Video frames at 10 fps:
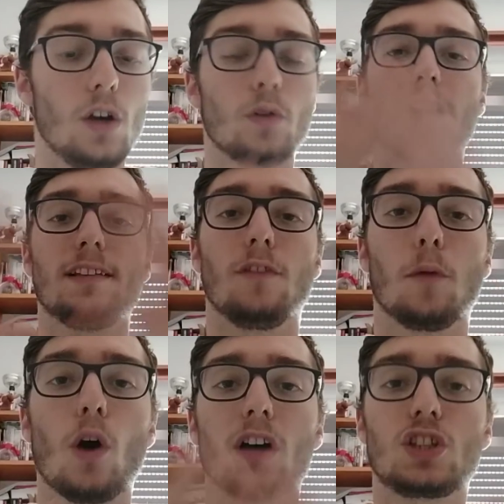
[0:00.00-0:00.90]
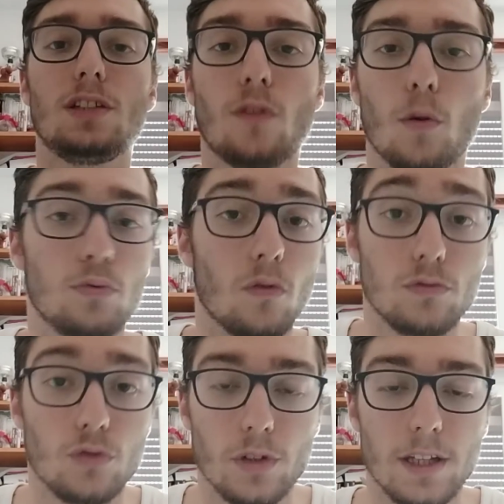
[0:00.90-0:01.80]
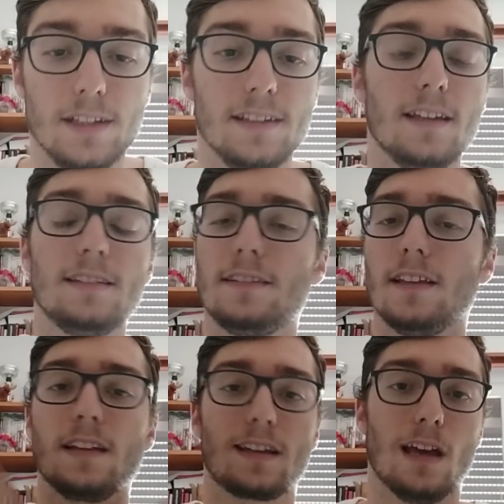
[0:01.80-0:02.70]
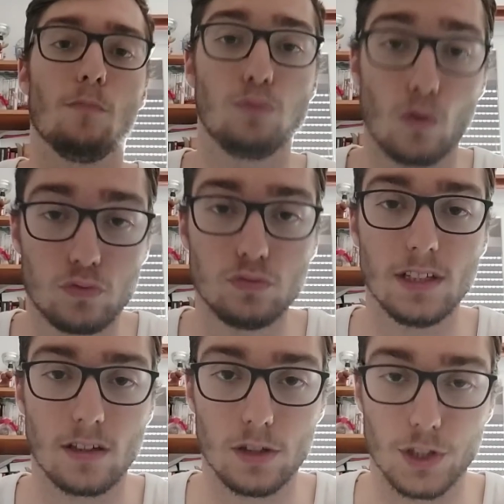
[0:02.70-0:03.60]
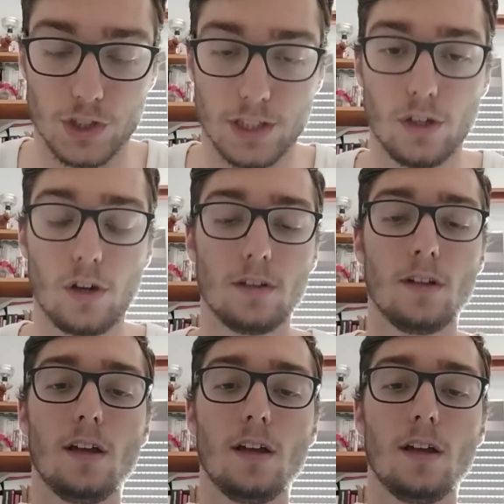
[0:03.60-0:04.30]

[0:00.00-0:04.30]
Donc là, c'est vraiment un chiffre pour vous donner une idée, c'est-à-dire qu'il y a beaucoup d'écoles d'ingénieurs